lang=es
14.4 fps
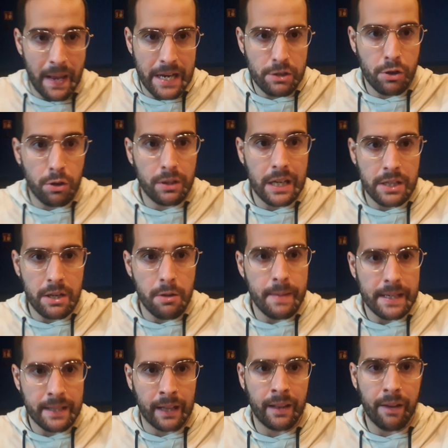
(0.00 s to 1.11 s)
Scott ha sido
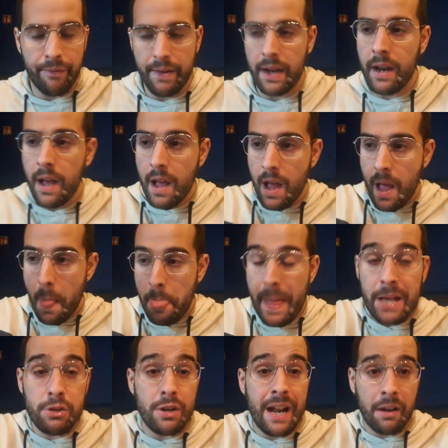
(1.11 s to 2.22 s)
bastante fiel. De
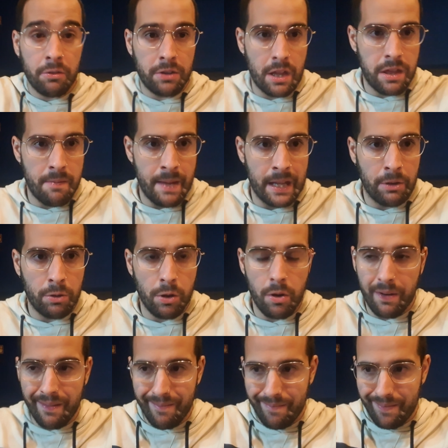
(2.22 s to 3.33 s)
hecho, el
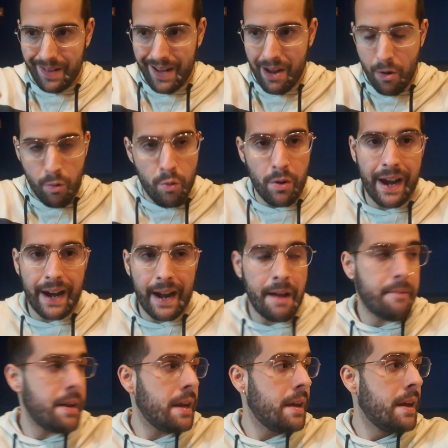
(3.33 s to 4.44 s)
acontecimiento que ocurre
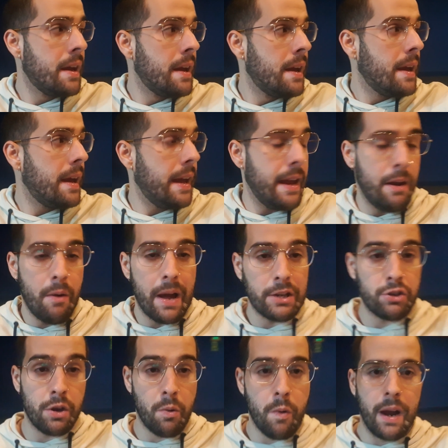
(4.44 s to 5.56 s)
grave eh, lo ha
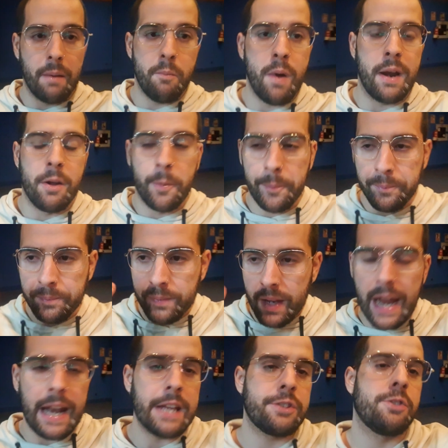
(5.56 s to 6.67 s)
hecho igual. Bueno,
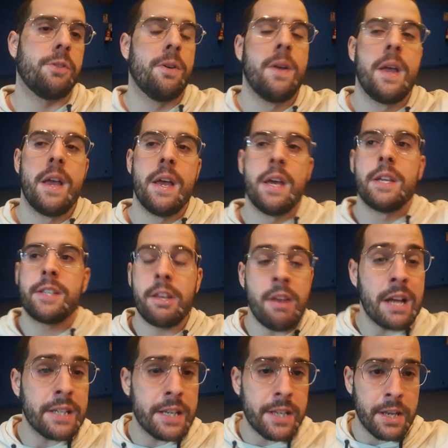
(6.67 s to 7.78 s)
el hecho.
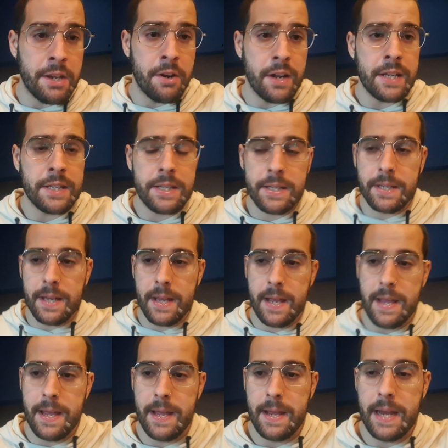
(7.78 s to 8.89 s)
Señoras y señores,
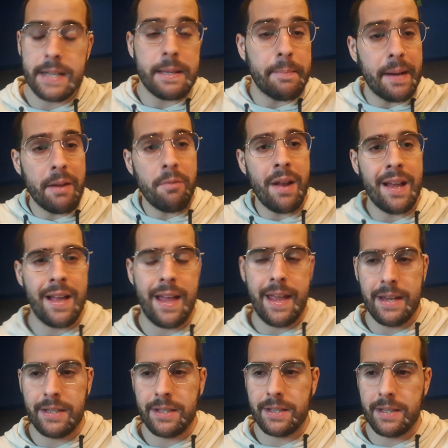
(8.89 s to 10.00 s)
eh, esta película
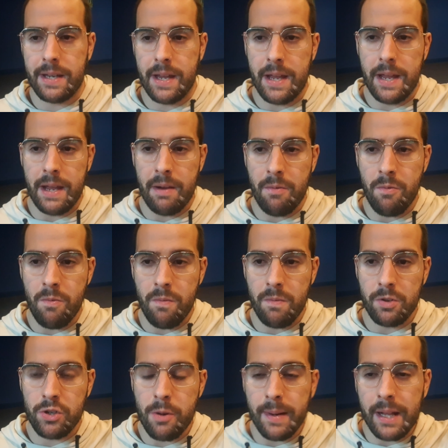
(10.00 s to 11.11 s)
es eh,
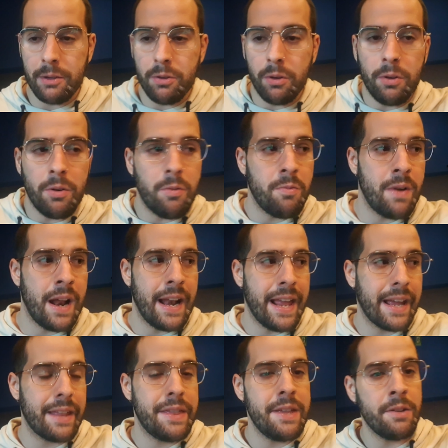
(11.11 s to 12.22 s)
sobre todo una
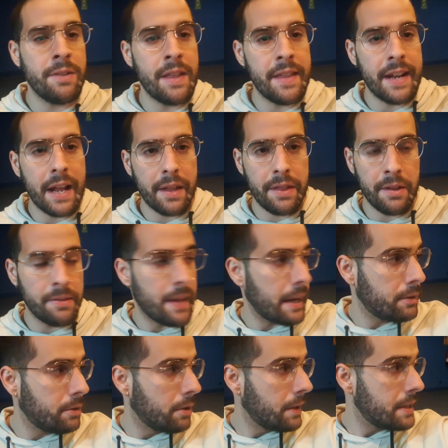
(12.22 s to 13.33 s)
lección de dirección de
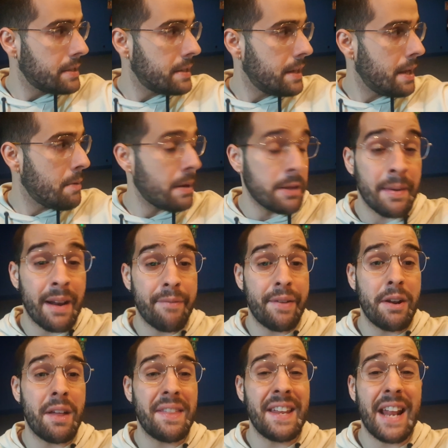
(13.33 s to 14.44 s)
actores. Y cuando me
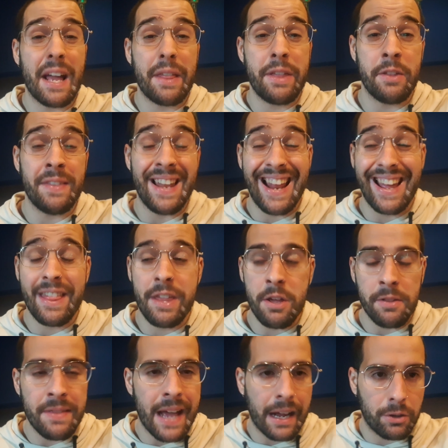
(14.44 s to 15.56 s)
refiero a dirección de
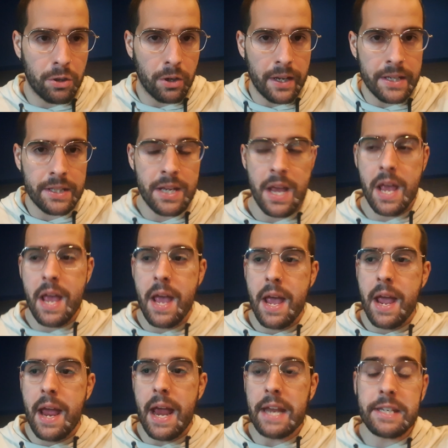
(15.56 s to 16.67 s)
elección de actores,
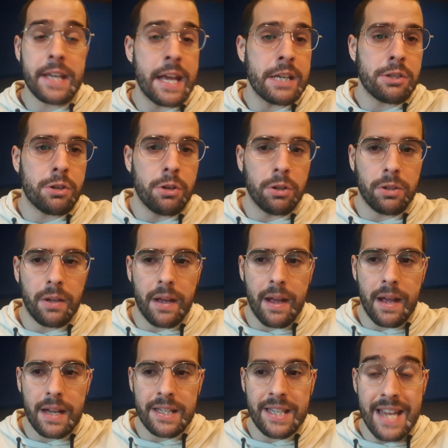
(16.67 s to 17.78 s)
es que Scott,
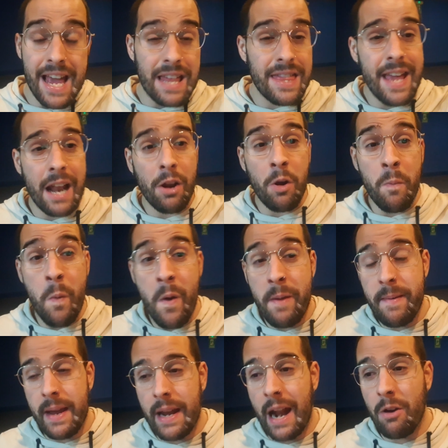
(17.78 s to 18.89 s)
si hace algo muy
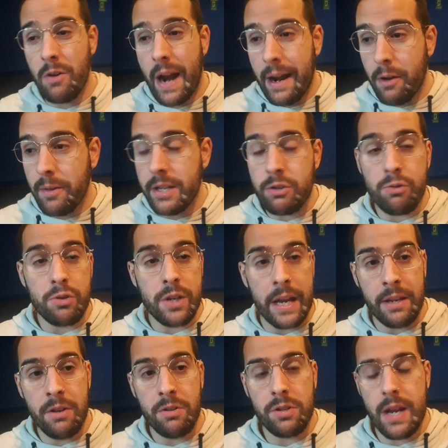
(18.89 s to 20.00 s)
bien a lo largo de sus
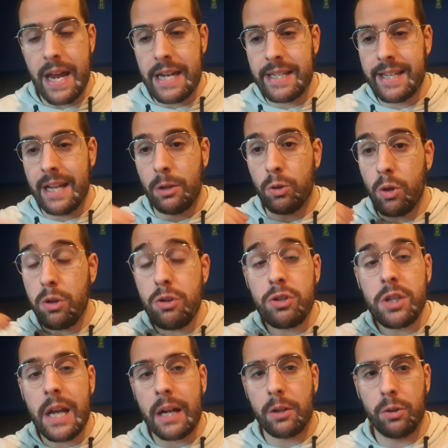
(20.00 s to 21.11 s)
años, es que todos
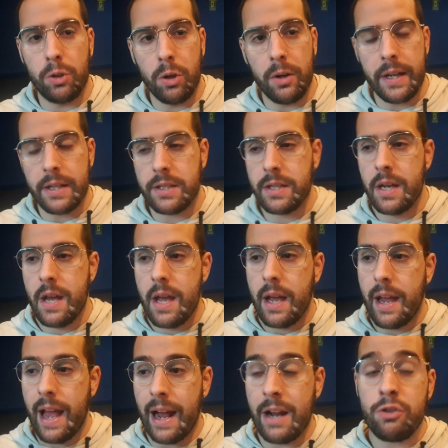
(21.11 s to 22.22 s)
los actores
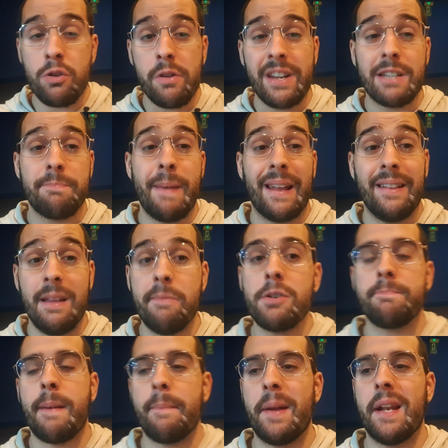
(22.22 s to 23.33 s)
que hagan sus respectivos
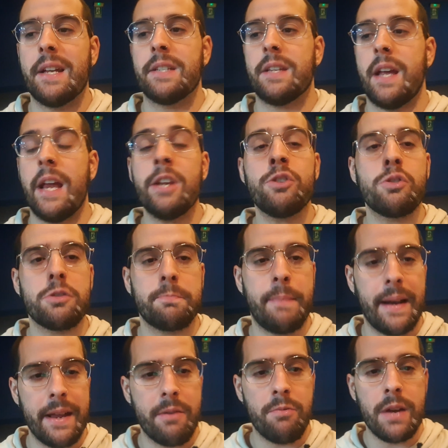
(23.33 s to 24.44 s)
papeles en sus
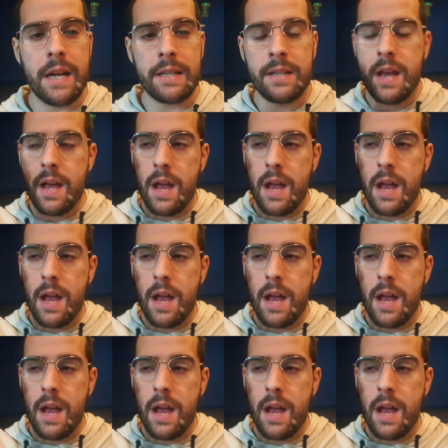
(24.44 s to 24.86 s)
películas